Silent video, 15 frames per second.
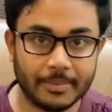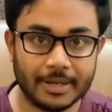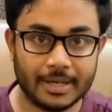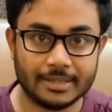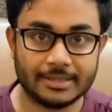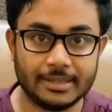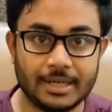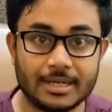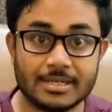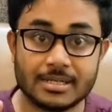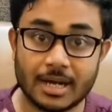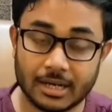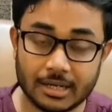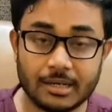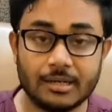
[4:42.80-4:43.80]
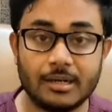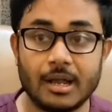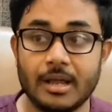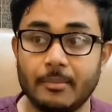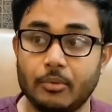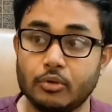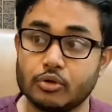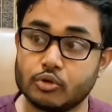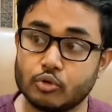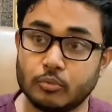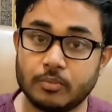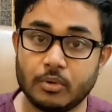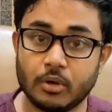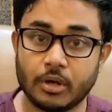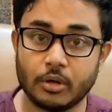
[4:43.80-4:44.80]
আইটেমই আছে আর স্টার্টারটা এবং
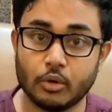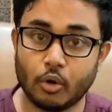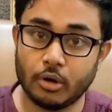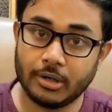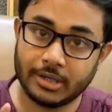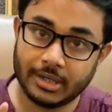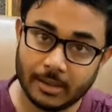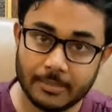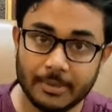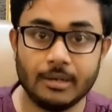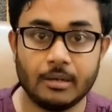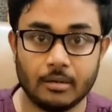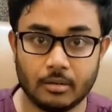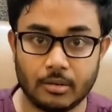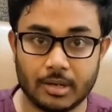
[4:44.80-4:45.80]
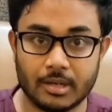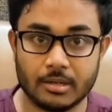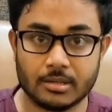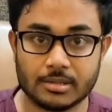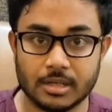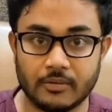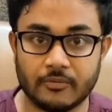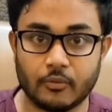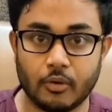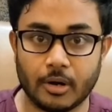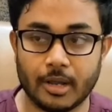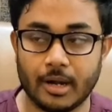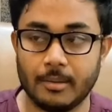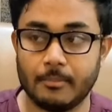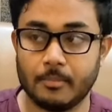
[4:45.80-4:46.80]
স্যুপটা ওরা কিন্তু অন টেবিল ওরা সার্ভ
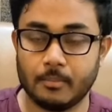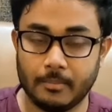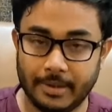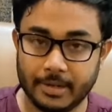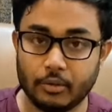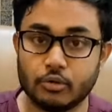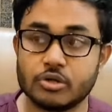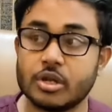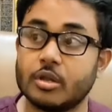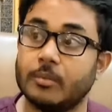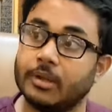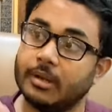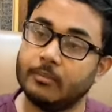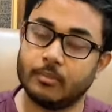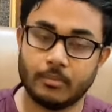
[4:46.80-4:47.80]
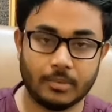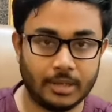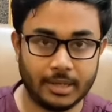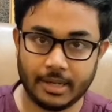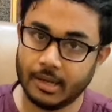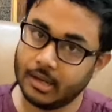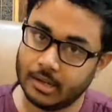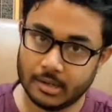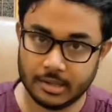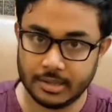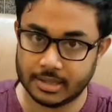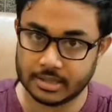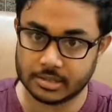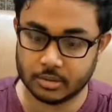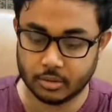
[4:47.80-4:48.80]
করে আর মেন কোর্সটা তোমাদের গিয়ে
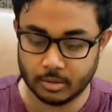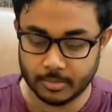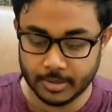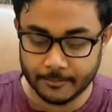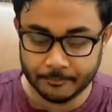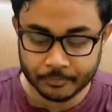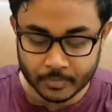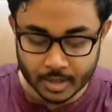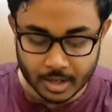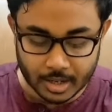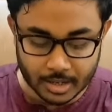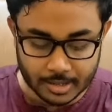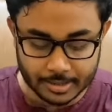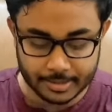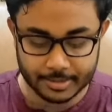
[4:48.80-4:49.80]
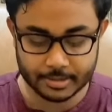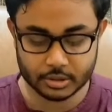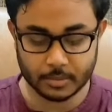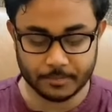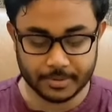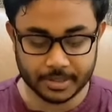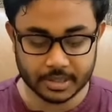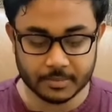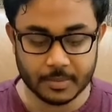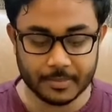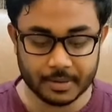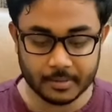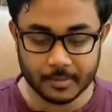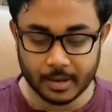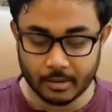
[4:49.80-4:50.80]
নিয়ে আসতে হবে আর সব থেকে যে
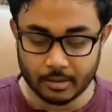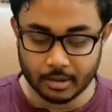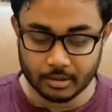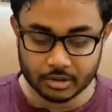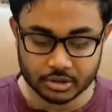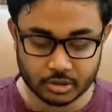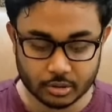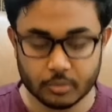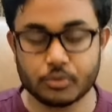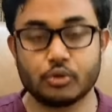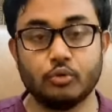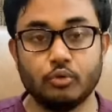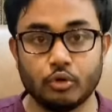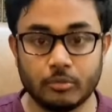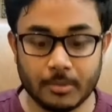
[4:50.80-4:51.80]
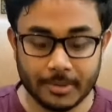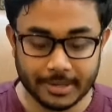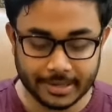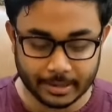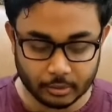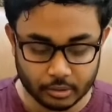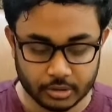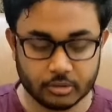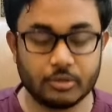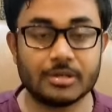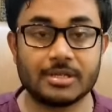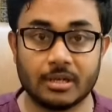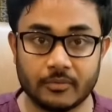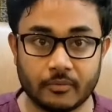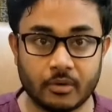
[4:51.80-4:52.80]
ব্যাপারটা আমার ভালো লাগলো সেটা খুব সুন্দরভাবে ডেকোরেট
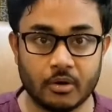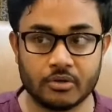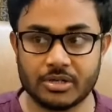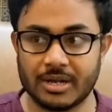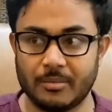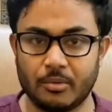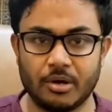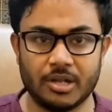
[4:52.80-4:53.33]
করে সার্ভ করা হয়েছে